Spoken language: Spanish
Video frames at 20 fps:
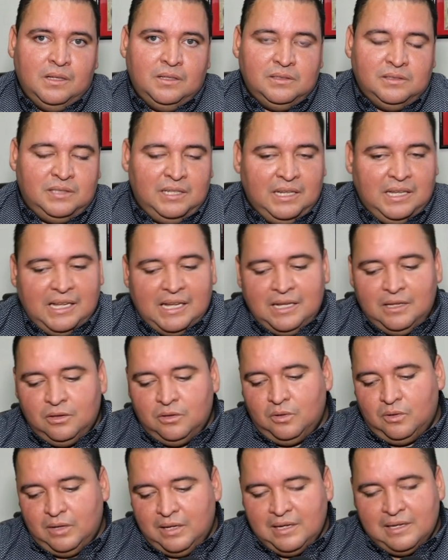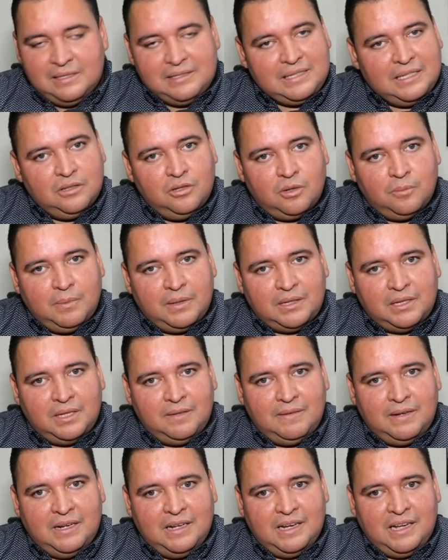siguiendo esta
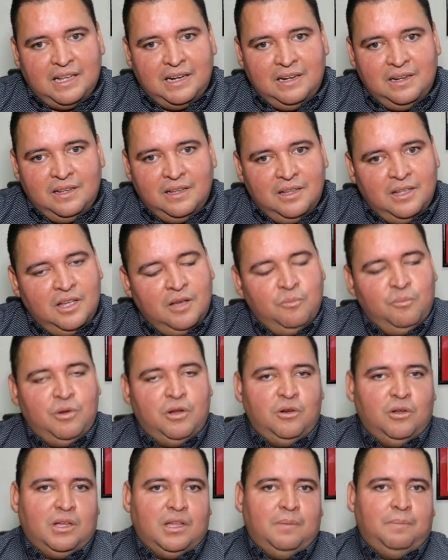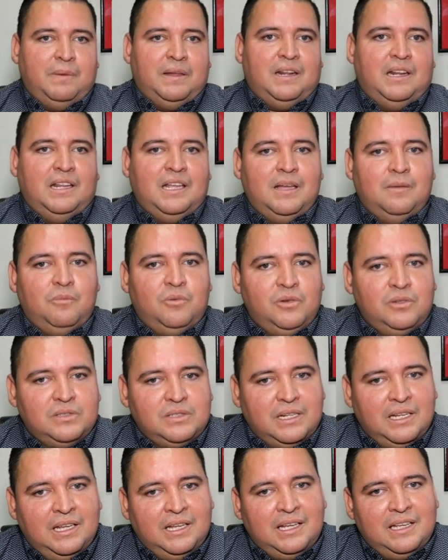normativa legal, pues lo que
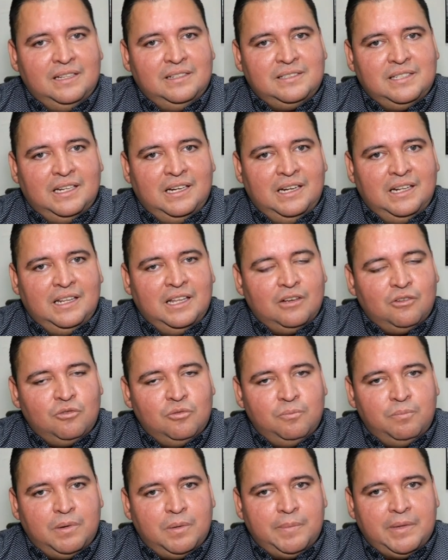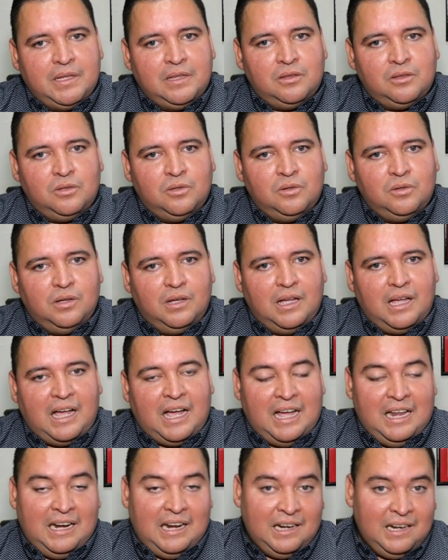esperaríamos es que se le dé cumplimiento
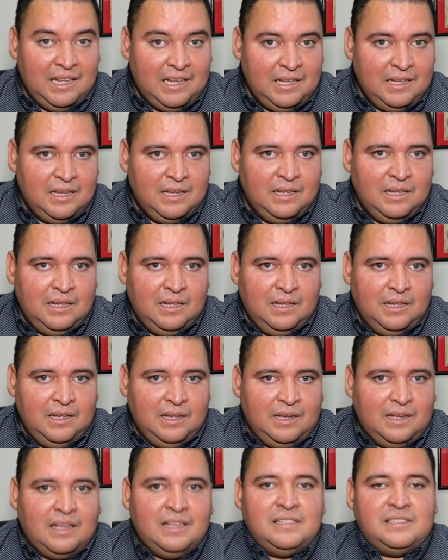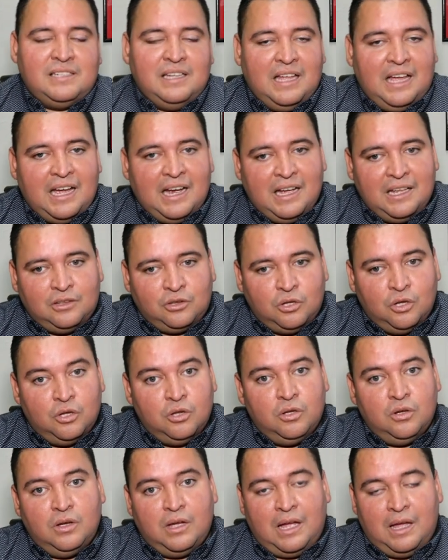a la ley que se haga
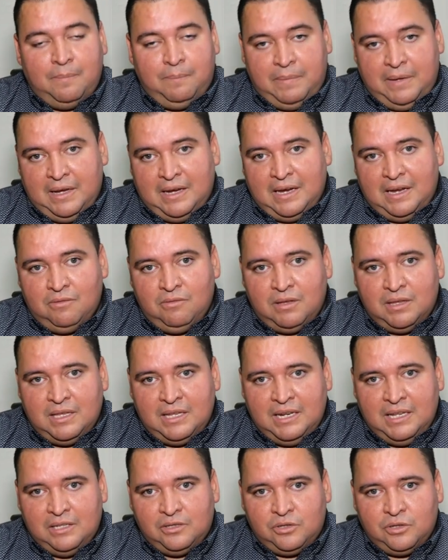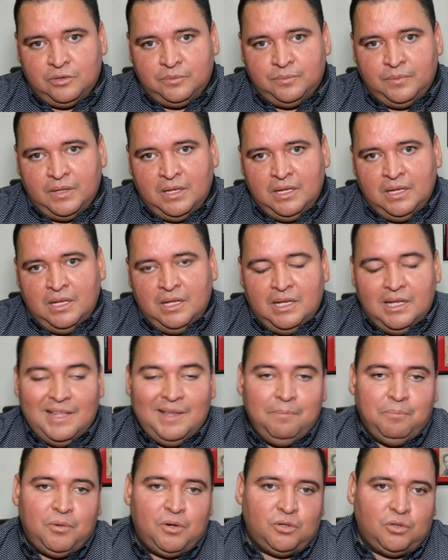todo apegado a derecho
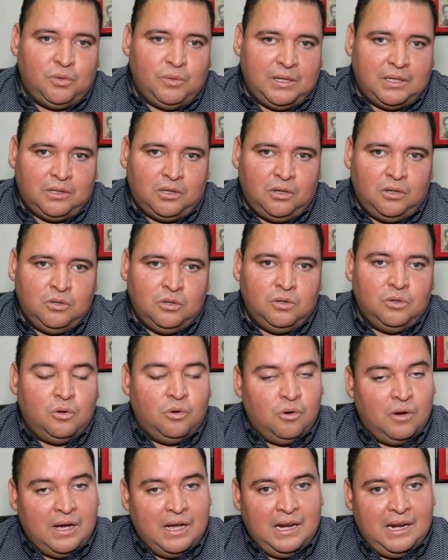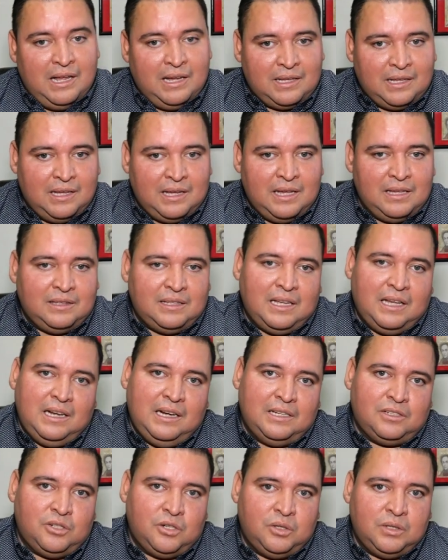y por sobre todo, ojalá que en estas
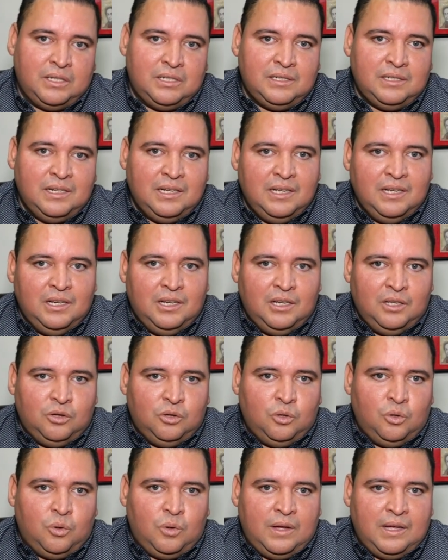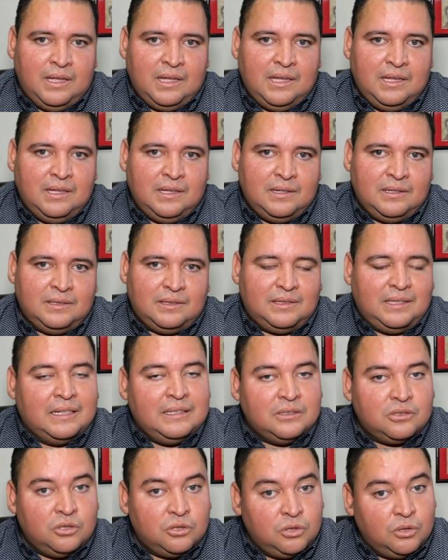elecciones no hayan
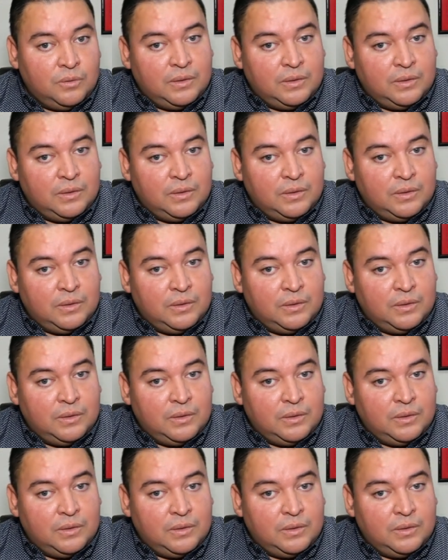tantos